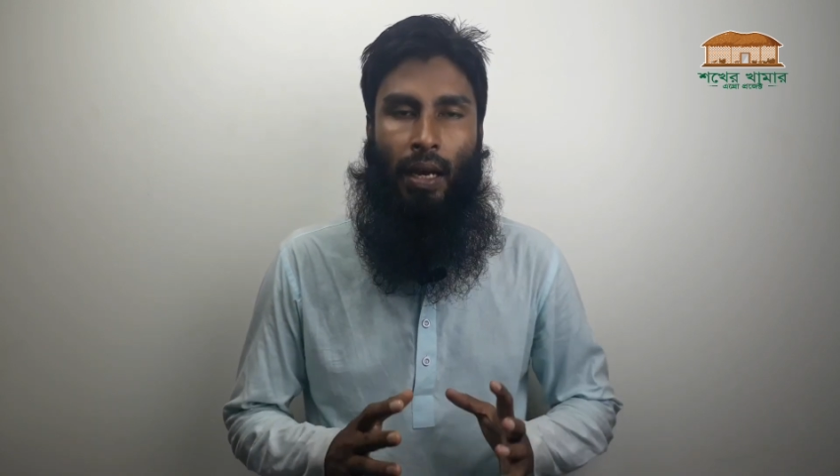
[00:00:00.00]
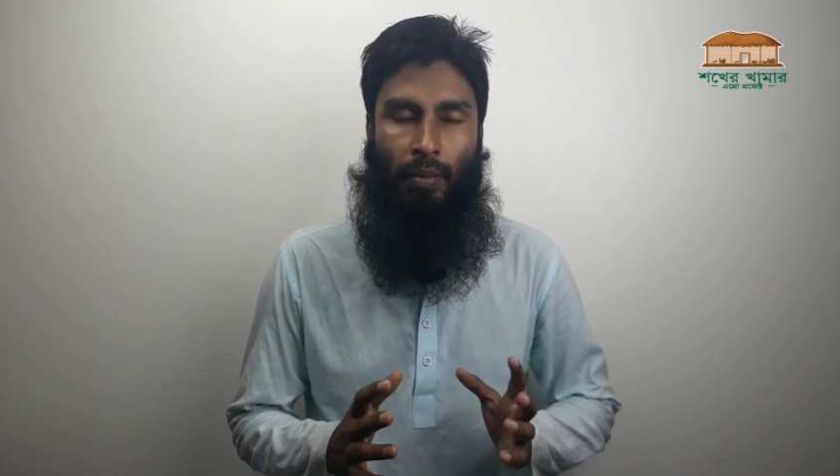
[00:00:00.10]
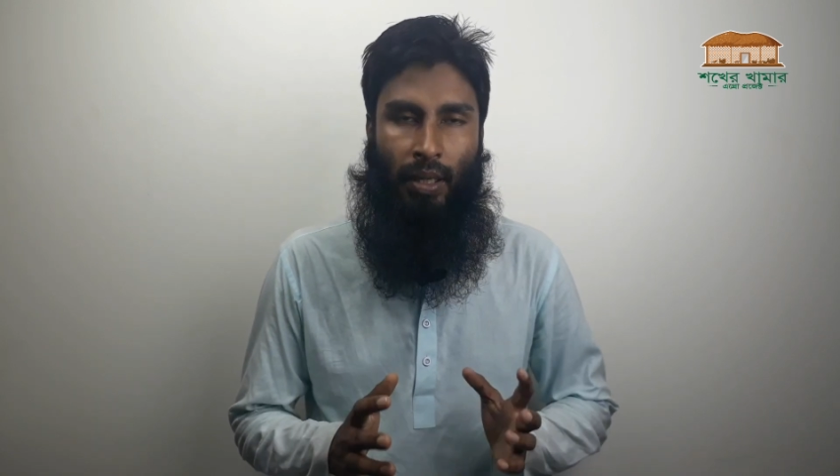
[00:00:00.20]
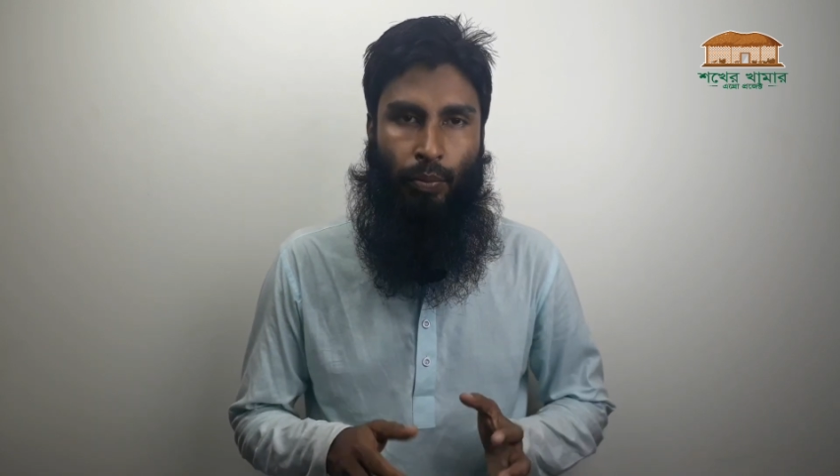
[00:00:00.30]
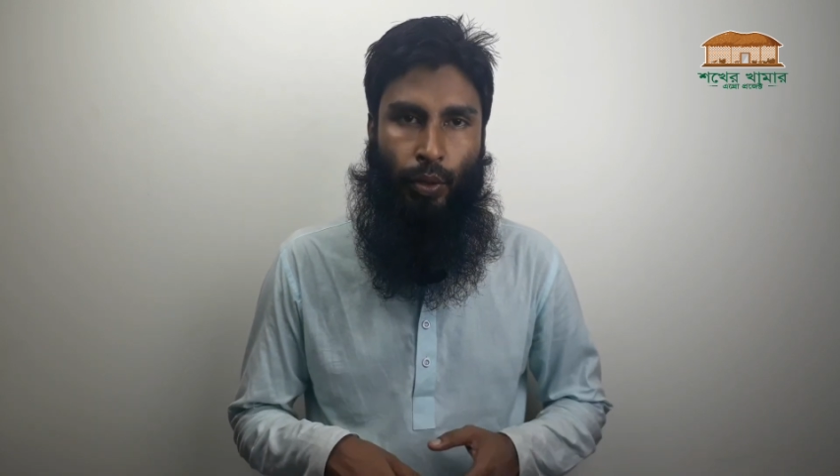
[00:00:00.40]

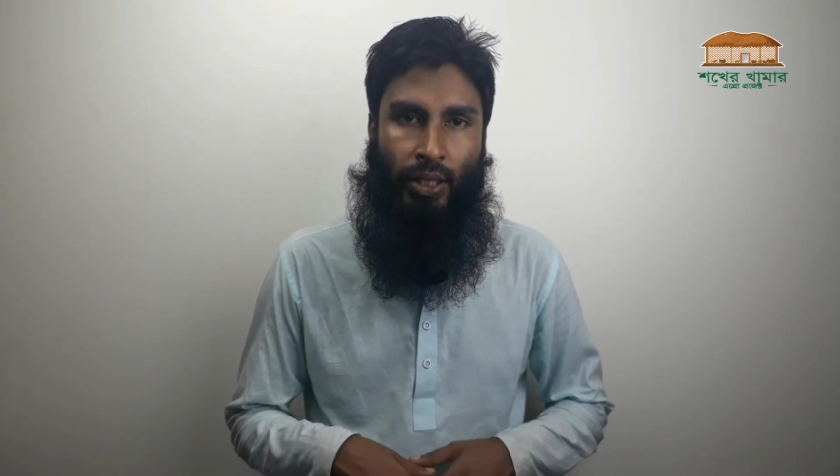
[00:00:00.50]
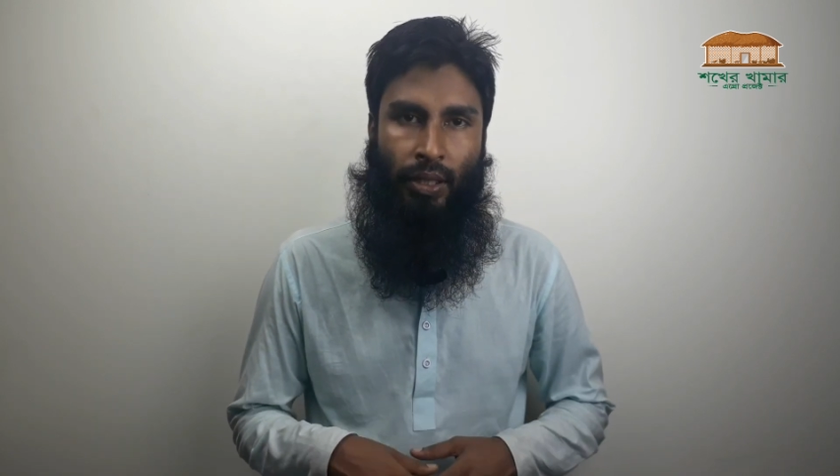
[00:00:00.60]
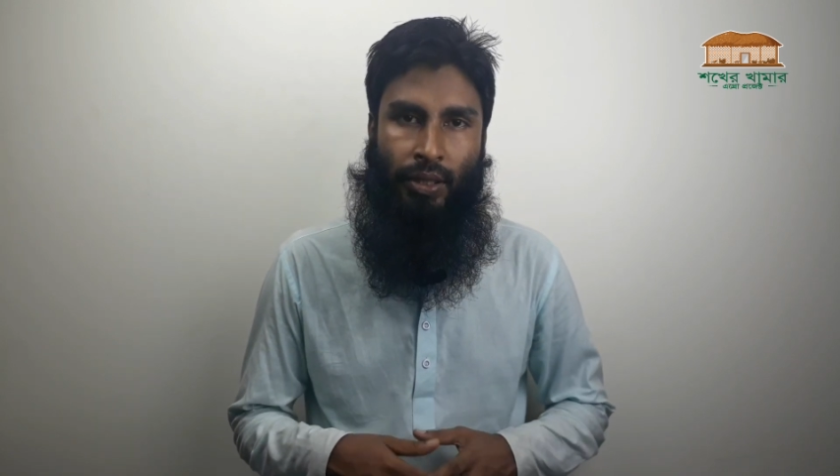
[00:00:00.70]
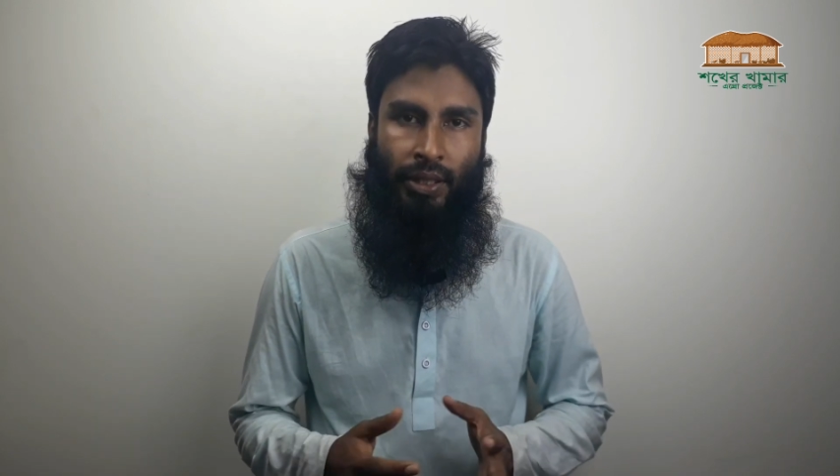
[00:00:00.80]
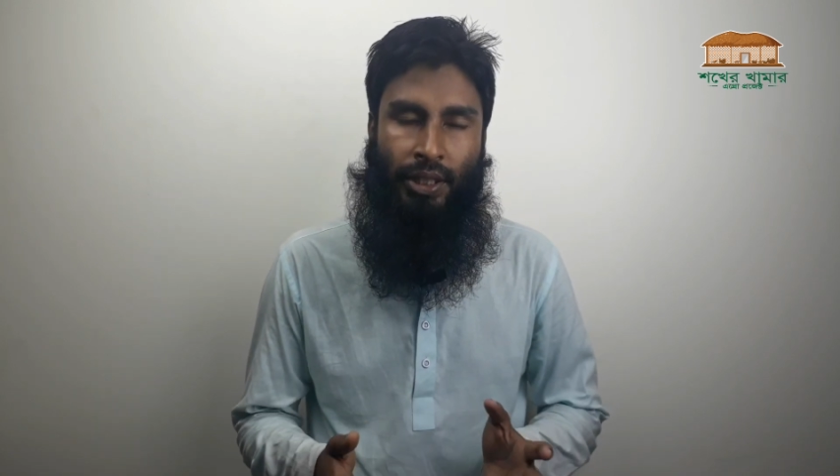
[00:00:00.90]
আবার
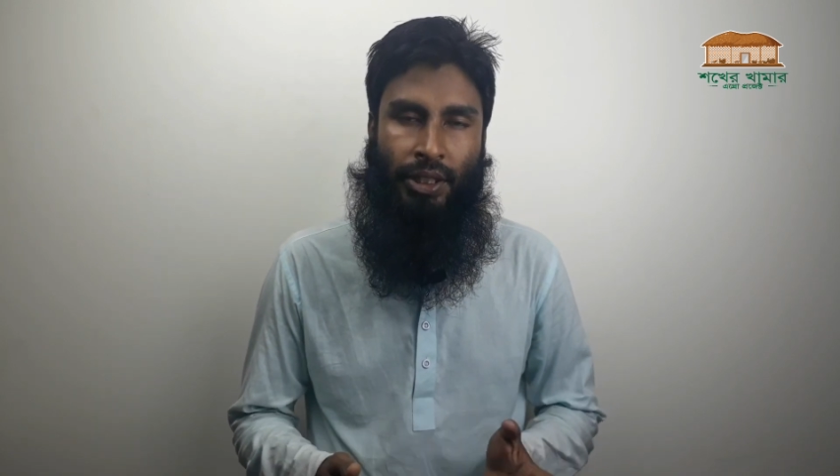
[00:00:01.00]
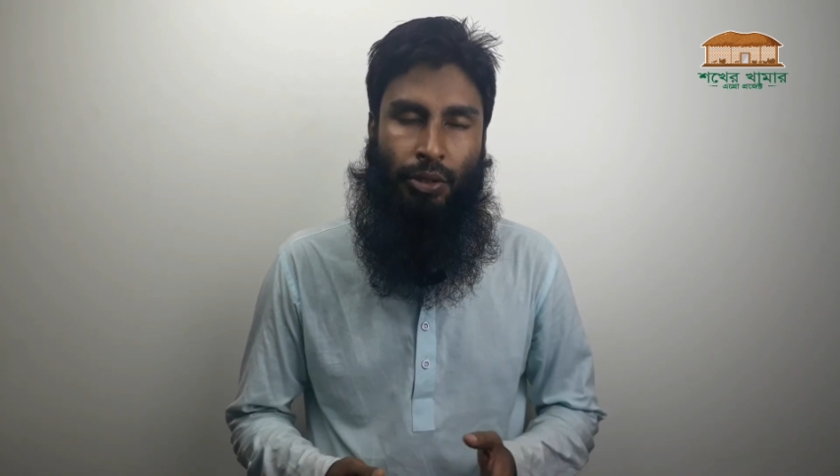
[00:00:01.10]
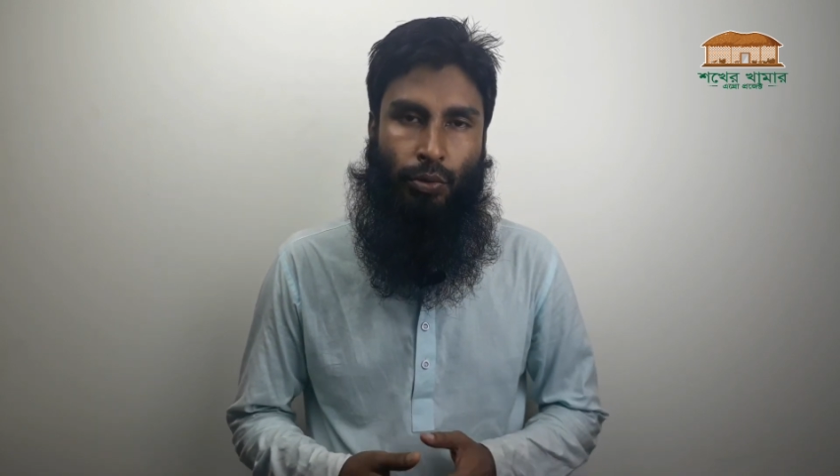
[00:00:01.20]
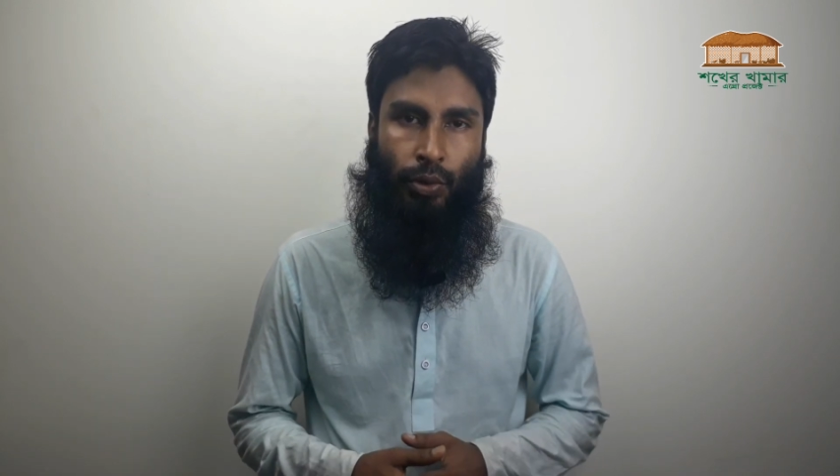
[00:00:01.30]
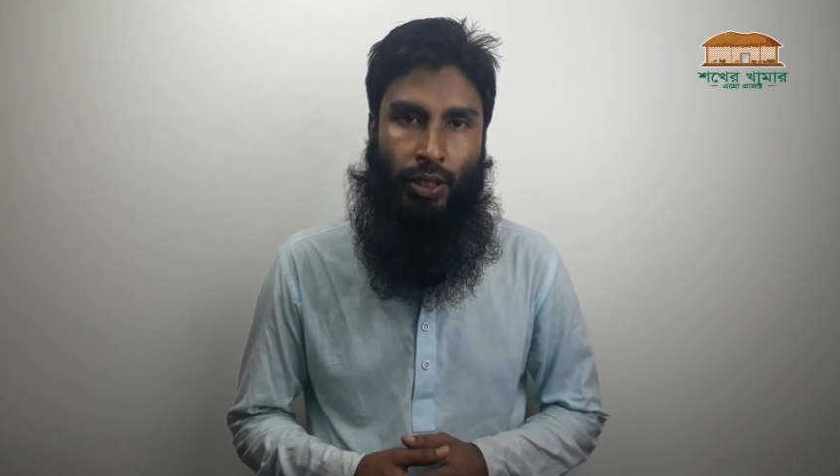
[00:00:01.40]
বৈজ্ঞানিক
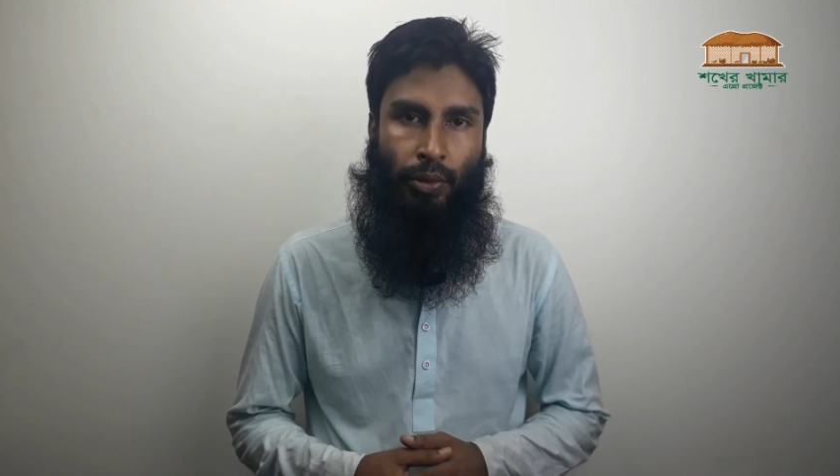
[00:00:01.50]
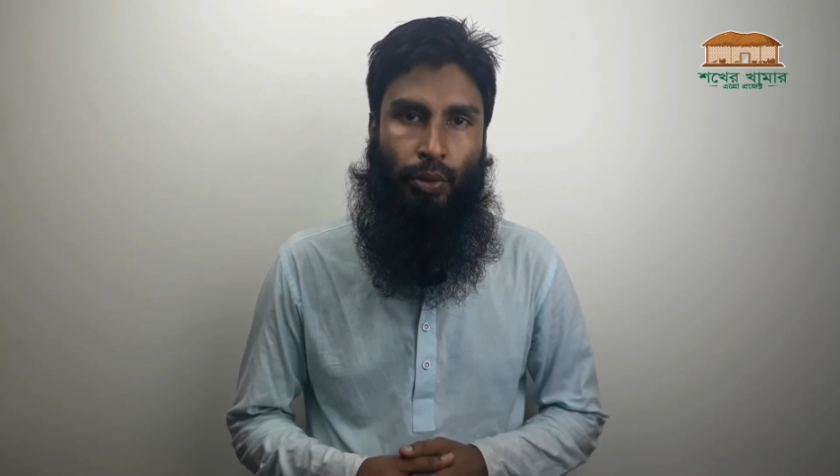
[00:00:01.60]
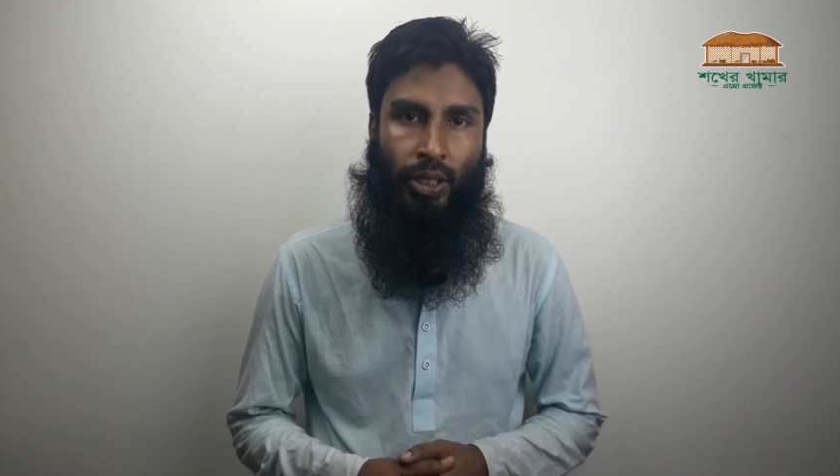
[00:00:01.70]
দৃষ্টিকোণ থেকেও